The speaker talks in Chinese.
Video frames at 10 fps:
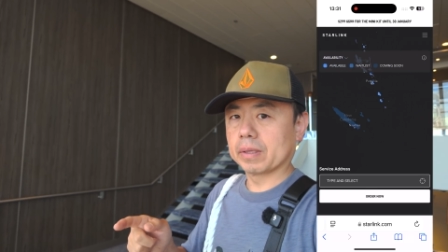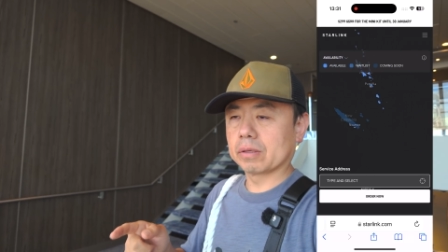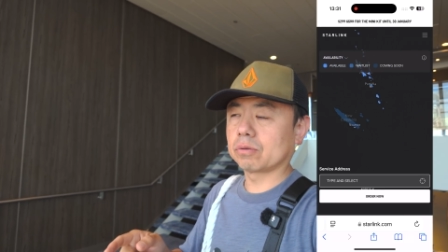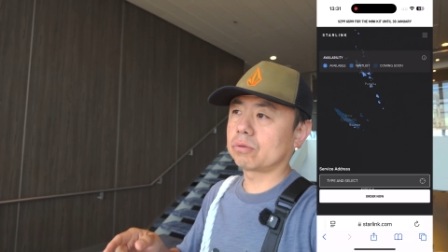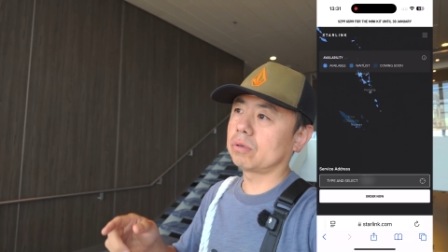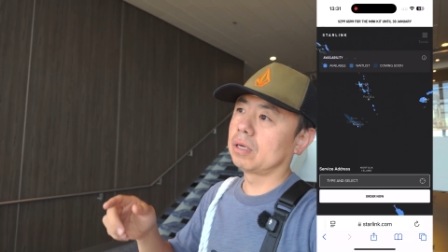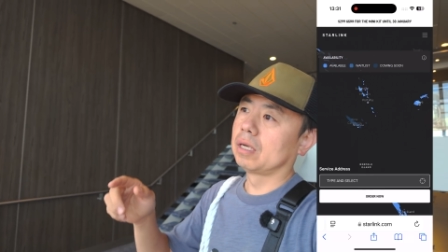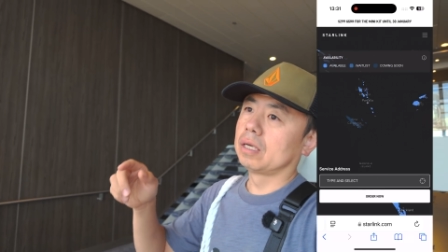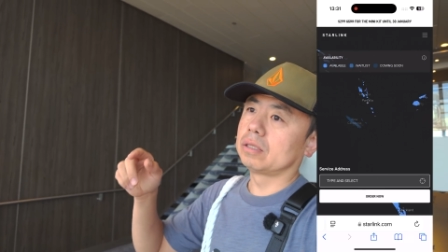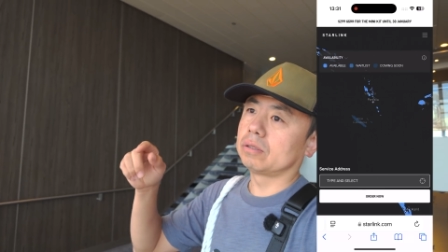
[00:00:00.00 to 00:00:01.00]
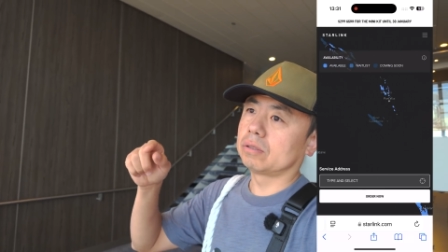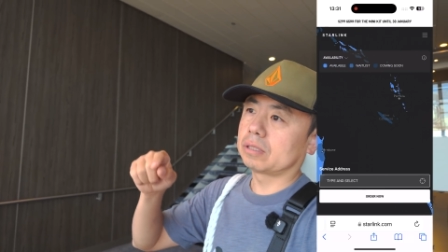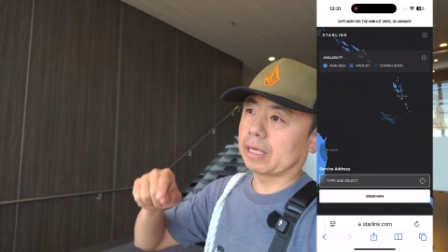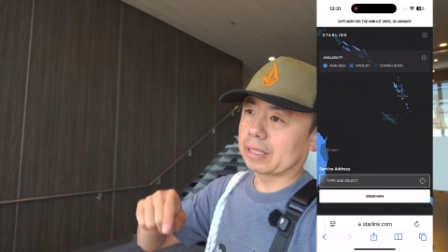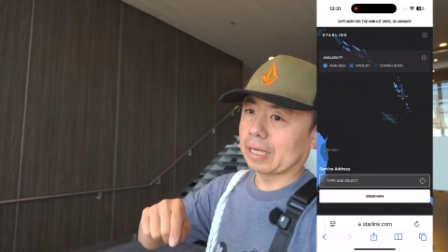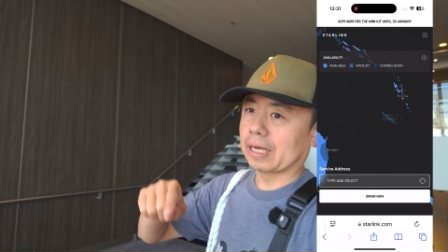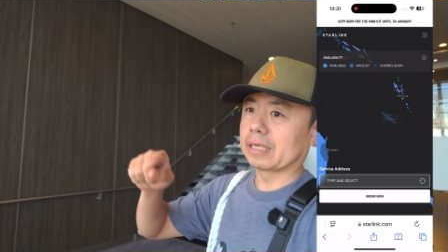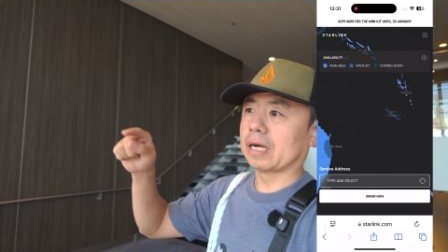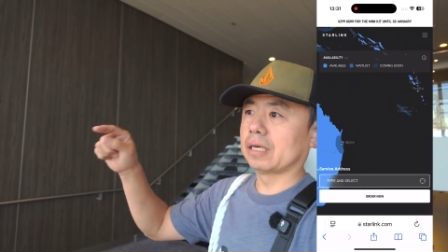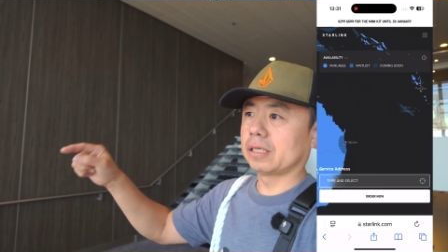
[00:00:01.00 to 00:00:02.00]
也就是说你在大
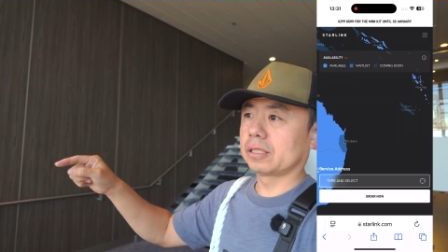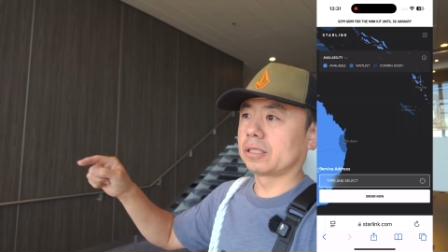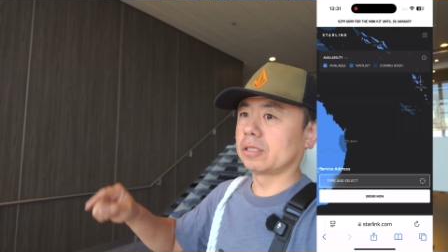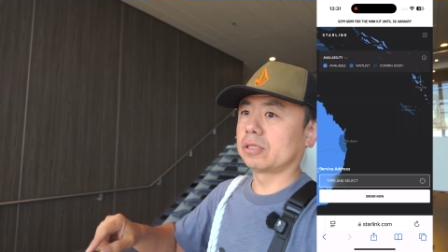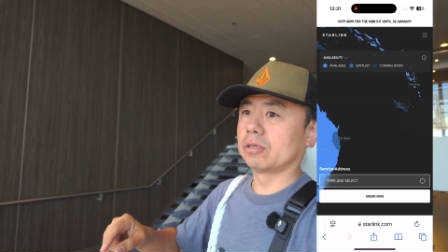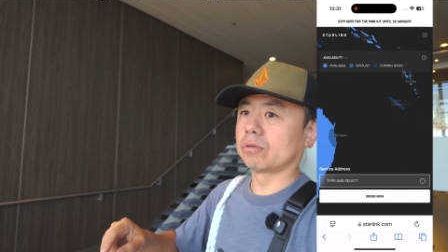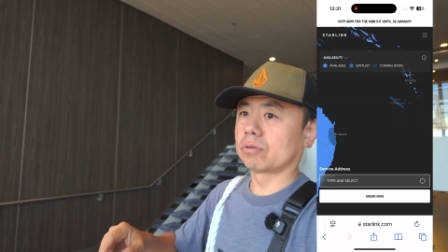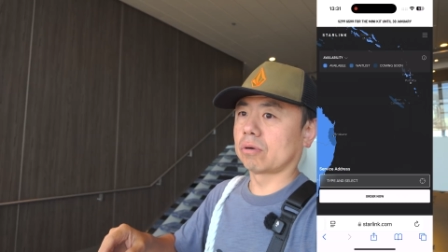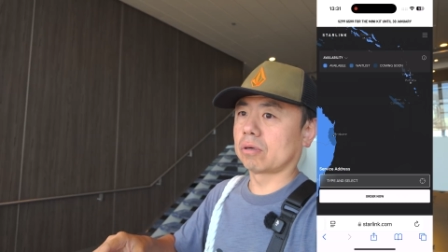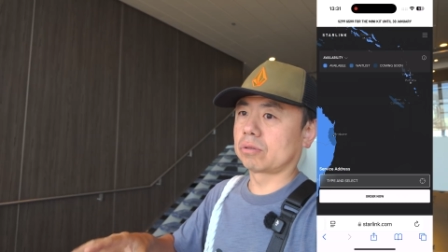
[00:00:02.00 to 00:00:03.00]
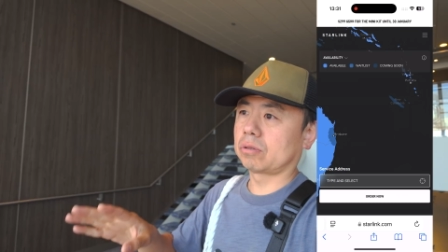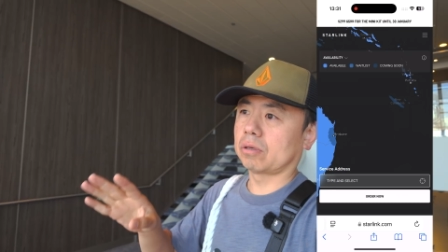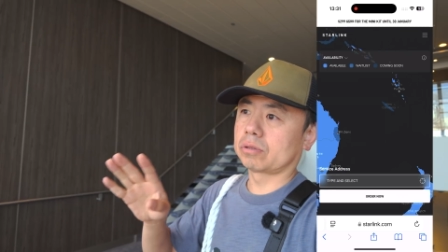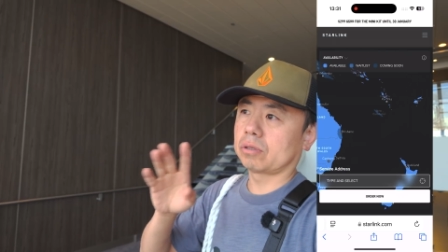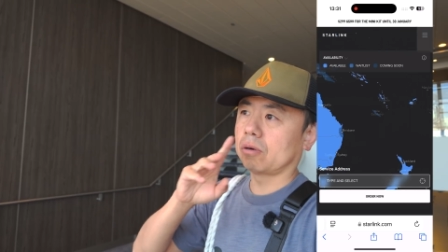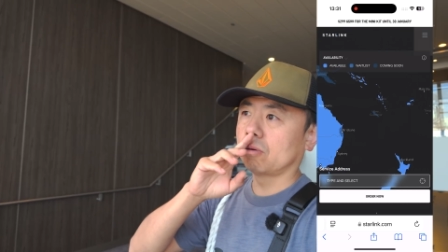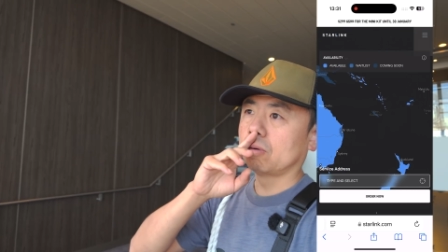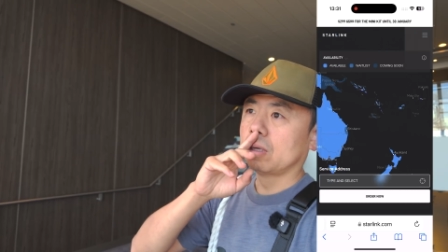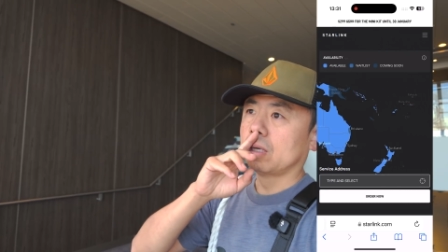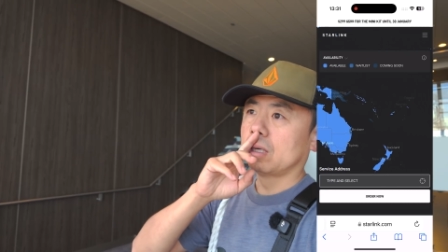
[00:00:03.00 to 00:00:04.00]
洋上行驶的时候需要交